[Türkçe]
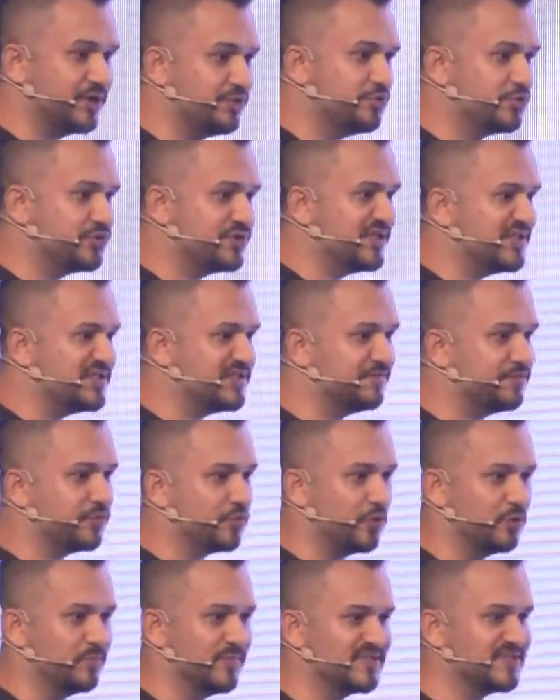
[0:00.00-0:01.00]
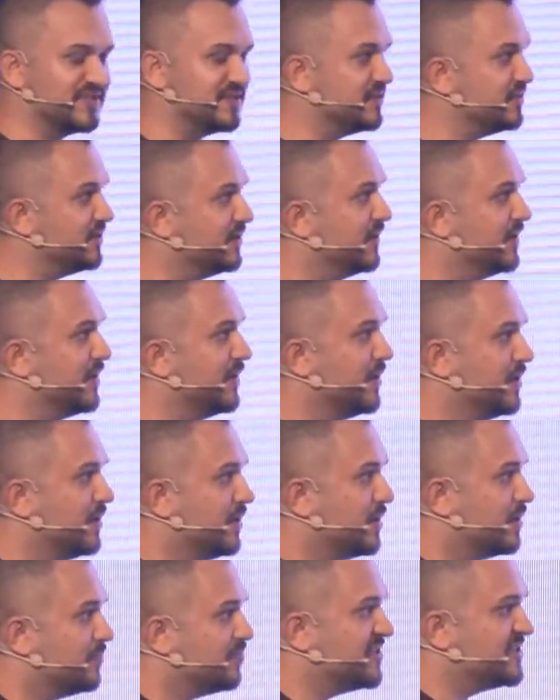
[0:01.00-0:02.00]
yüzde sıfır olması
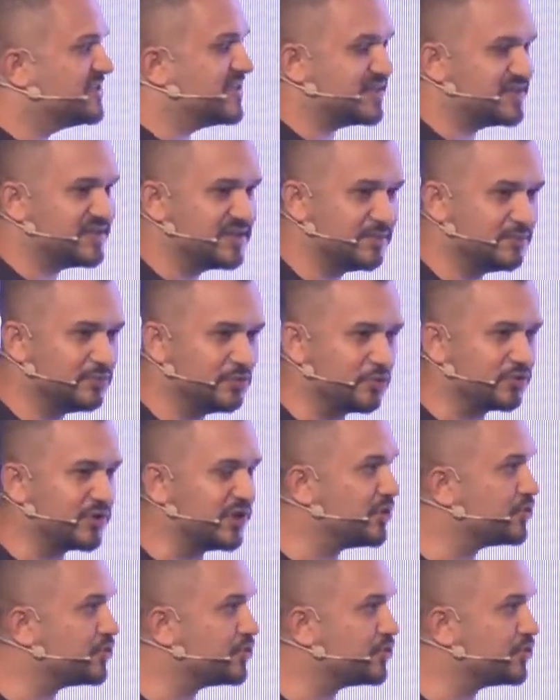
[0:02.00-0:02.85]
biz aslında bu noktada